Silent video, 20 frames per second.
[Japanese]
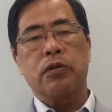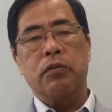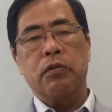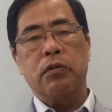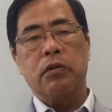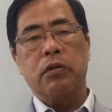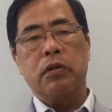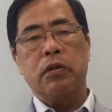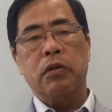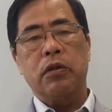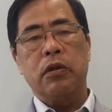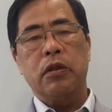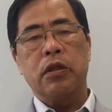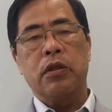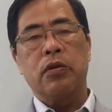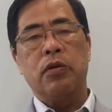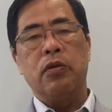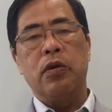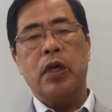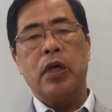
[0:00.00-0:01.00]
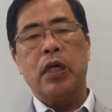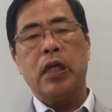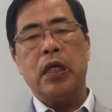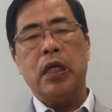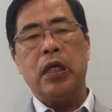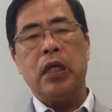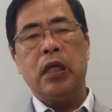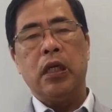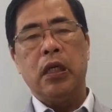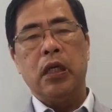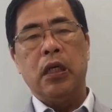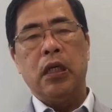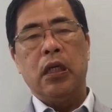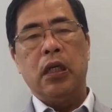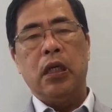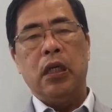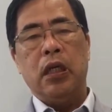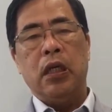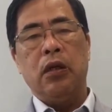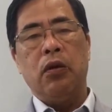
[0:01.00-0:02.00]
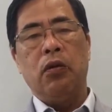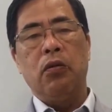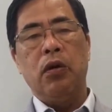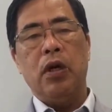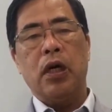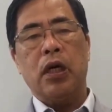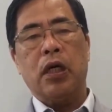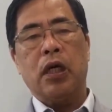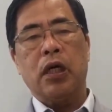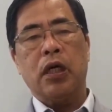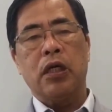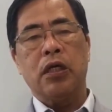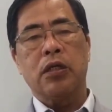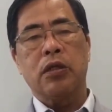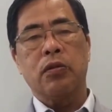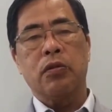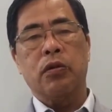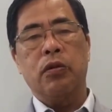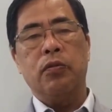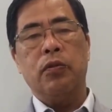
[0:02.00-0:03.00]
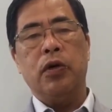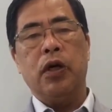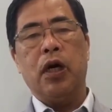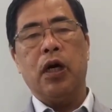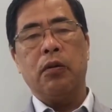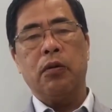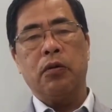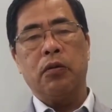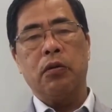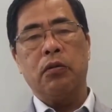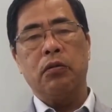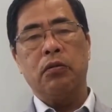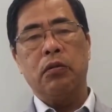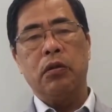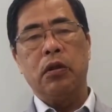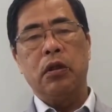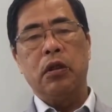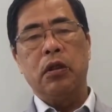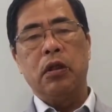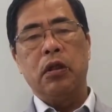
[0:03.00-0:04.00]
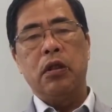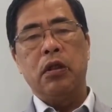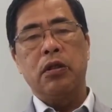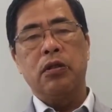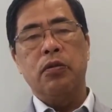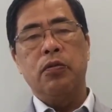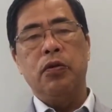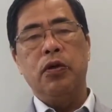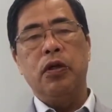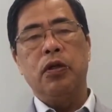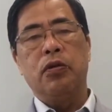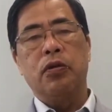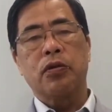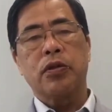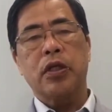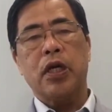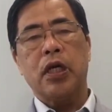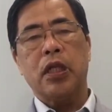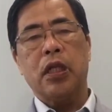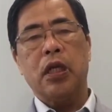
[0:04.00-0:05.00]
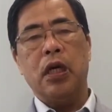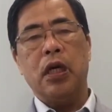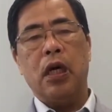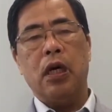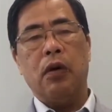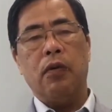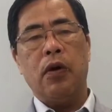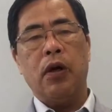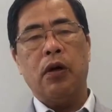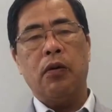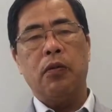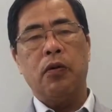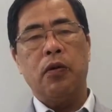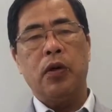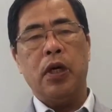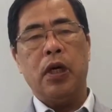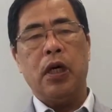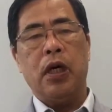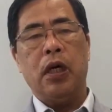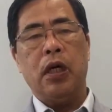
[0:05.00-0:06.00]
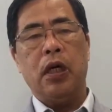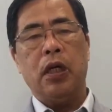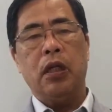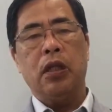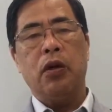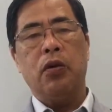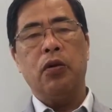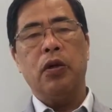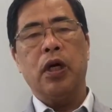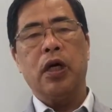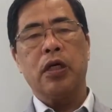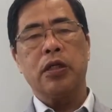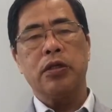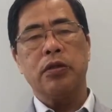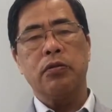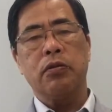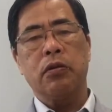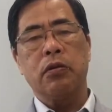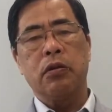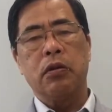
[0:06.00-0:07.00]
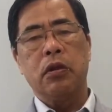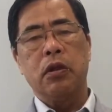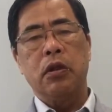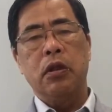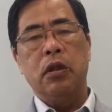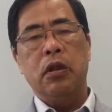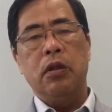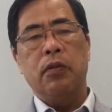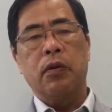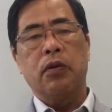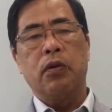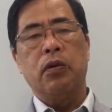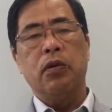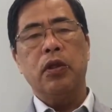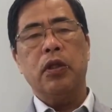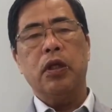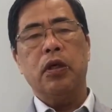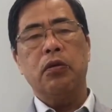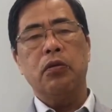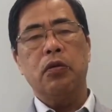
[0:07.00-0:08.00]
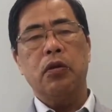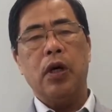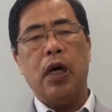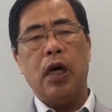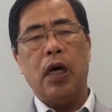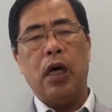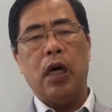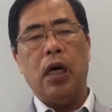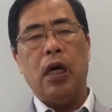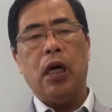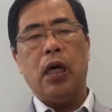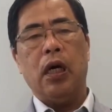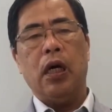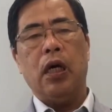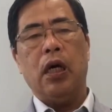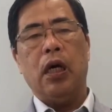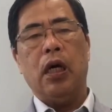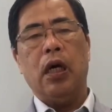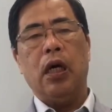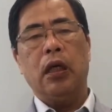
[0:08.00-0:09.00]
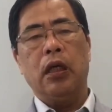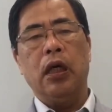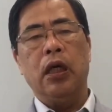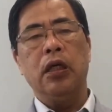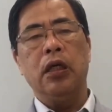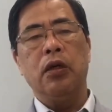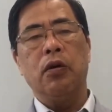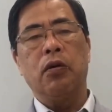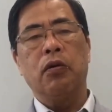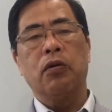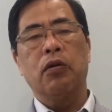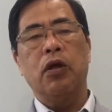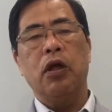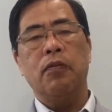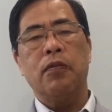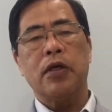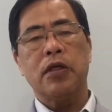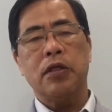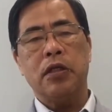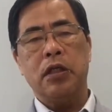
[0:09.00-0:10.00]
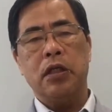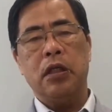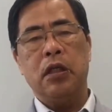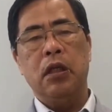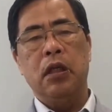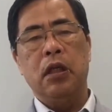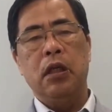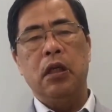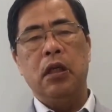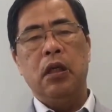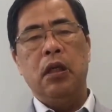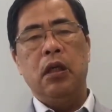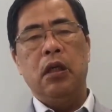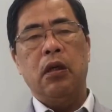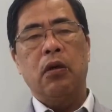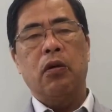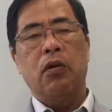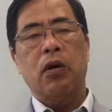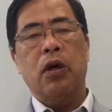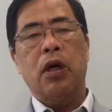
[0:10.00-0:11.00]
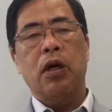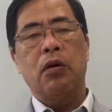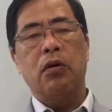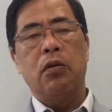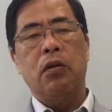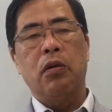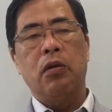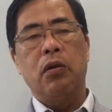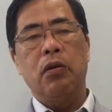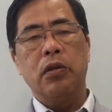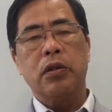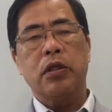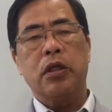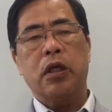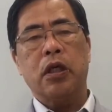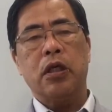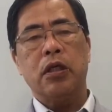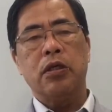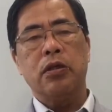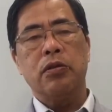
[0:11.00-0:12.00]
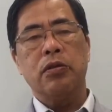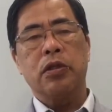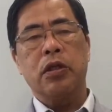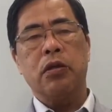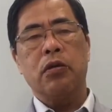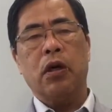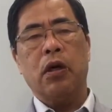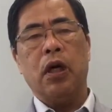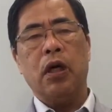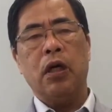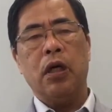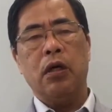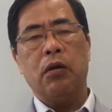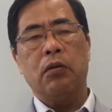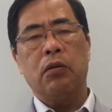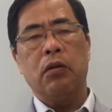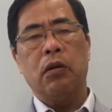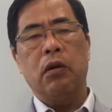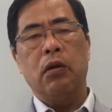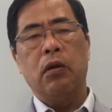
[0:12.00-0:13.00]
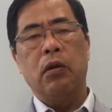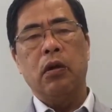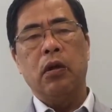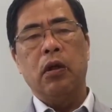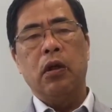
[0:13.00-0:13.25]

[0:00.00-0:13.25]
作る。その中でいろんな会議思想というのが入り込む。そういうものに毒された若者がテロに走る。こういったことが現に起こっていますし、これからの世界情勢を考えると、